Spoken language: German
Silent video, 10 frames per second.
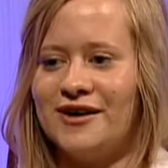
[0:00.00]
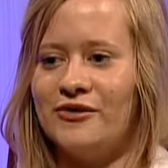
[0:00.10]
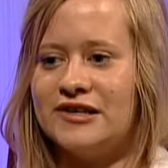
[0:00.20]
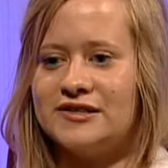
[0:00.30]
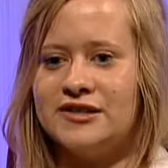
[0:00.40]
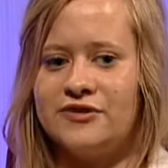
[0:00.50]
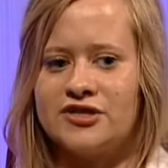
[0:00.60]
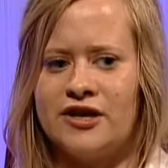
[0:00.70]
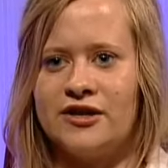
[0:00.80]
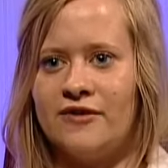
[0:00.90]
Und das liegt
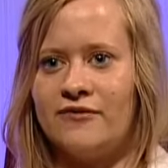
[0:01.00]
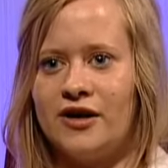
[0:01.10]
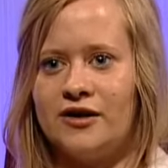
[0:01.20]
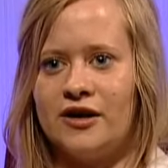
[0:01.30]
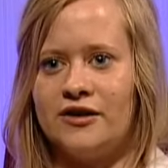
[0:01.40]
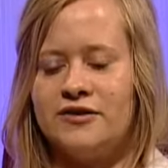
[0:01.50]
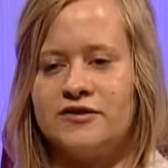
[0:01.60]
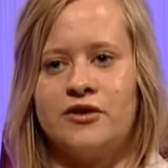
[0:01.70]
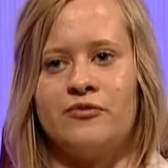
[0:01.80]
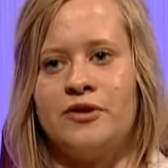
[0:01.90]
wahrscheinlich einfach an,
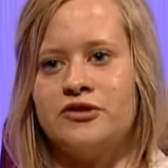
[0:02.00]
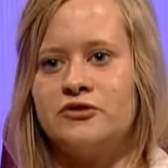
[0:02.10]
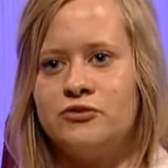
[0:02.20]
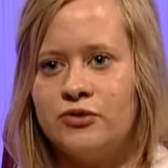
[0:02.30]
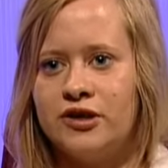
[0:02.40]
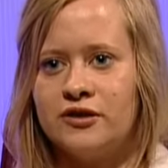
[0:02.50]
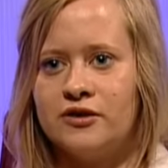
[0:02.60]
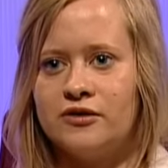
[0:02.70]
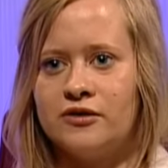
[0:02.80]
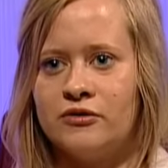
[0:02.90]
dass ich auf Menschen
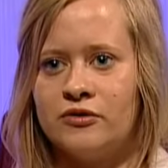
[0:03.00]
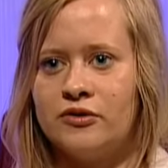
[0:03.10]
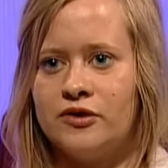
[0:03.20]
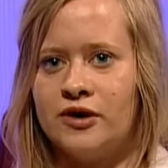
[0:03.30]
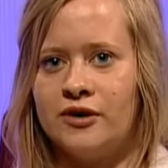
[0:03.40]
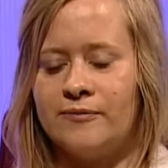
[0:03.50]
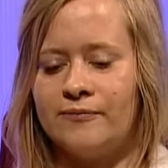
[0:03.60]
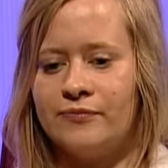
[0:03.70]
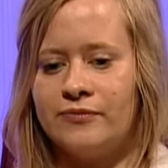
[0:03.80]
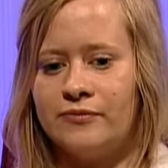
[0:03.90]
zugehe. Und
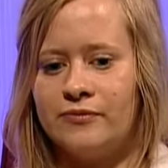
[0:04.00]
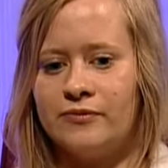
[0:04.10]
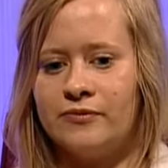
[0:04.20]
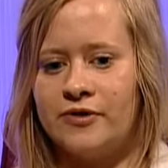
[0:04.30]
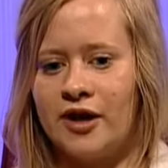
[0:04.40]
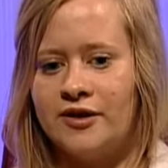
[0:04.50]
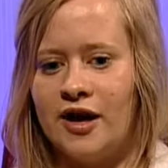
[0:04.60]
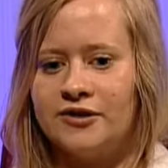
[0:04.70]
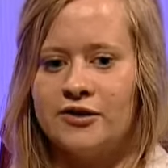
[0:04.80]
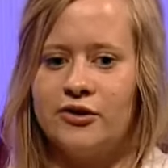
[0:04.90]
ähm, dann
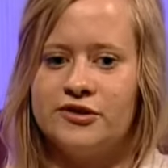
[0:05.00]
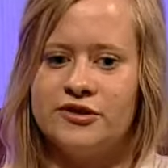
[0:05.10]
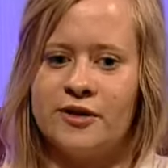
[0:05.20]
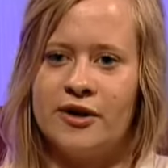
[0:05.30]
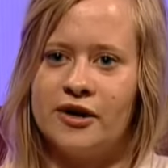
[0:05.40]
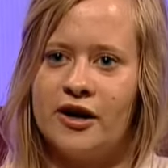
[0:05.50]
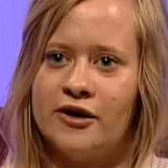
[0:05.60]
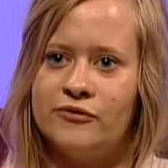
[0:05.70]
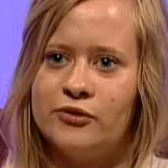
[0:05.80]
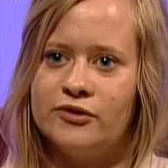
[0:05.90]
andere Leute in
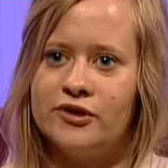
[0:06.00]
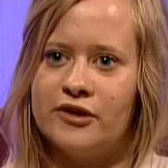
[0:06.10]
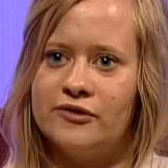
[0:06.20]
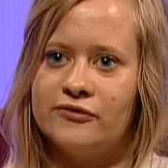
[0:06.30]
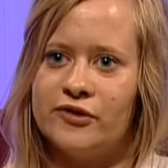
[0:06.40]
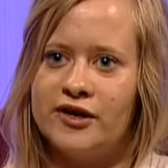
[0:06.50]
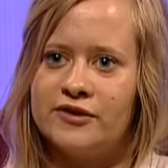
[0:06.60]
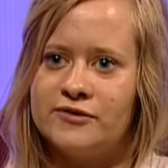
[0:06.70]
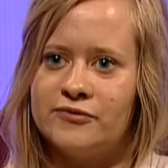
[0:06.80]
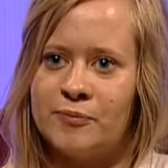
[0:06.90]
Amerika würden dann
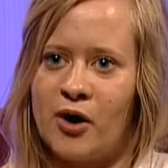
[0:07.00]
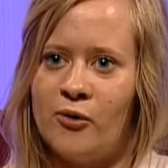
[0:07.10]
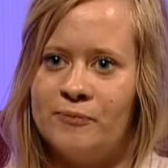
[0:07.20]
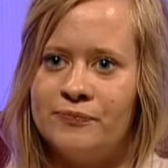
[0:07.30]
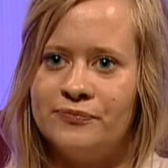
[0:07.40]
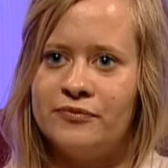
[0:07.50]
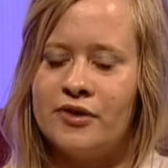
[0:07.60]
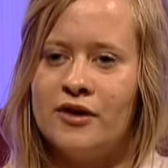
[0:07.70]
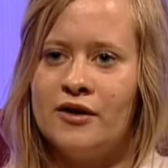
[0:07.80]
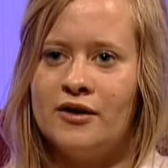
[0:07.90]
vielleicht behaupten,
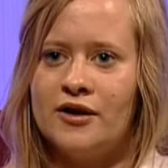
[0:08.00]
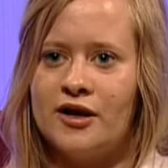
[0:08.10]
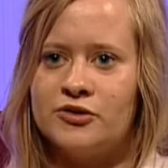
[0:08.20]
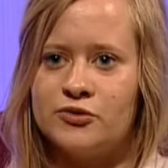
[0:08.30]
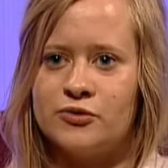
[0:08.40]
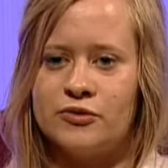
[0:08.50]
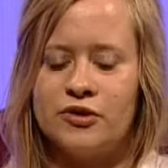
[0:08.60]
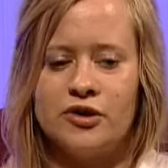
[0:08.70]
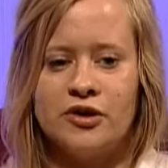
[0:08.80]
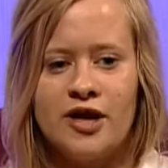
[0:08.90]
also
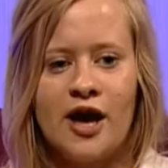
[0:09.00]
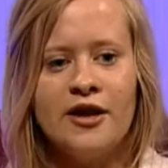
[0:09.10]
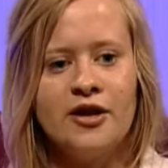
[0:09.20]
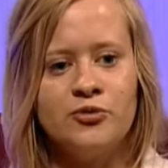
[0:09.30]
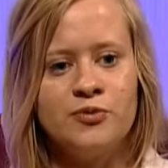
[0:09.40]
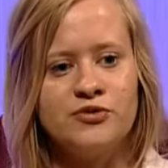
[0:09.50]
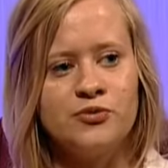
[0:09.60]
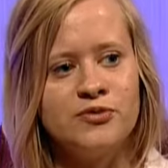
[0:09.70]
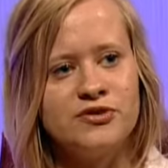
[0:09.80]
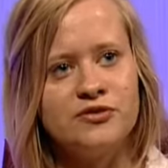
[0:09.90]
ja, ja, du bist so
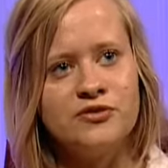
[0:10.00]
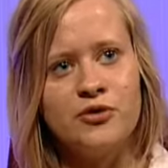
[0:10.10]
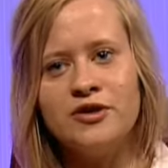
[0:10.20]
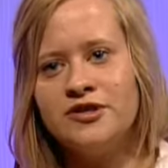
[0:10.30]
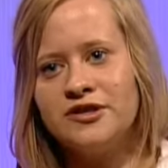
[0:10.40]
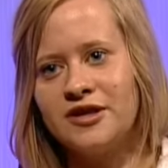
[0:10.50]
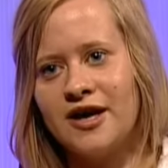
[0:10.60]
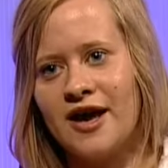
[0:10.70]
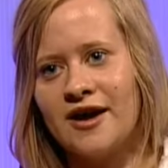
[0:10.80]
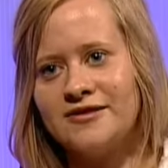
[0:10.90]
ein bisschen so in dich
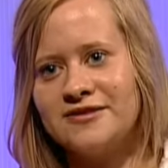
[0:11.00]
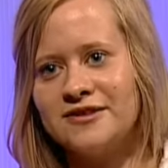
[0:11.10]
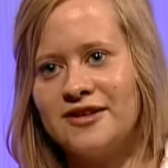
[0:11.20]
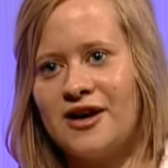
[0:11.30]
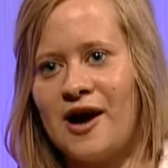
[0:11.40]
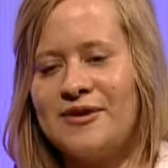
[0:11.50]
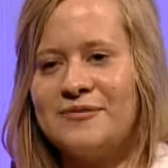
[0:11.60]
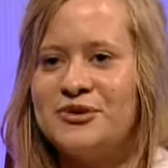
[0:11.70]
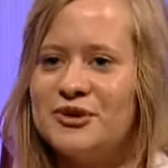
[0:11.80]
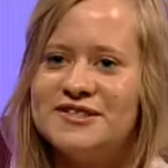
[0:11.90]
gekehrt. Aber
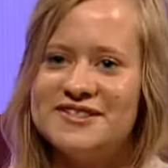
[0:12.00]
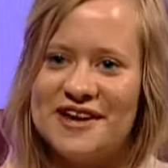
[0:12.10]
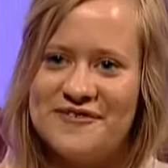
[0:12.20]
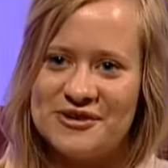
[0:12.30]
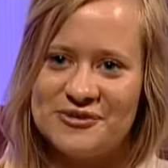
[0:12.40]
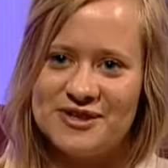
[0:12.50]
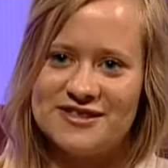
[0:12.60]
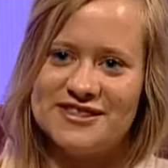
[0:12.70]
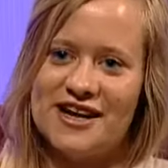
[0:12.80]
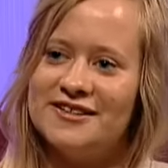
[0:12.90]
dann bedeutet es einfach nur,
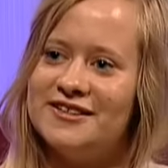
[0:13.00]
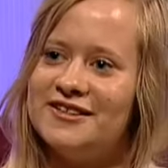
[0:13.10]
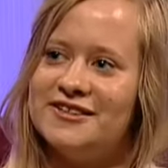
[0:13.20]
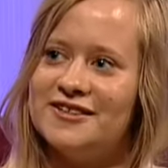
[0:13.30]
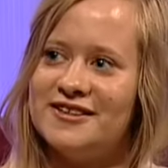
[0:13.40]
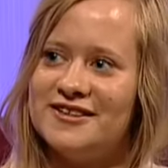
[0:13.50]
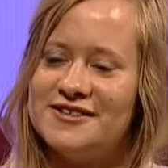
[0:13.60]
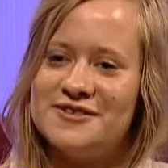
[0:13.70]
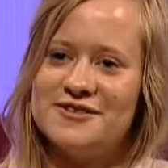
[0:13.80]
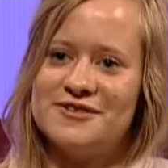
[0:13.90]
dass ich halt nicht
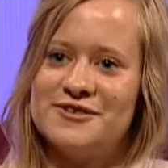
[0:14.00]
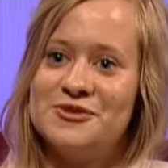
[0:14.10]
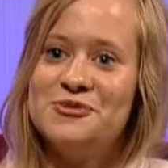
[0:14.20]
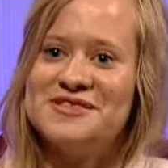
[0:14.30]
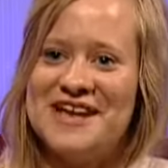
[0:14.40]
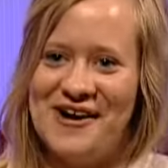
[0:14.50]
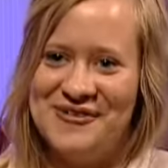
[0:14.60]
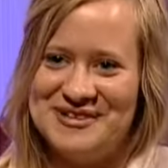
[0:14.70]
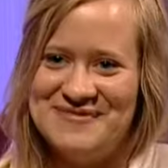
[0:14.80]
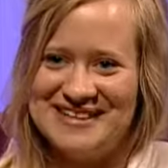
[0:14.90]
zu sehr
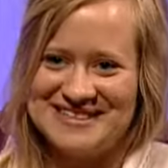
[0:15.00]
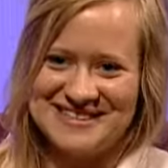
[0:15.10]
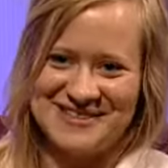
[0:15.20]
auf die Menschen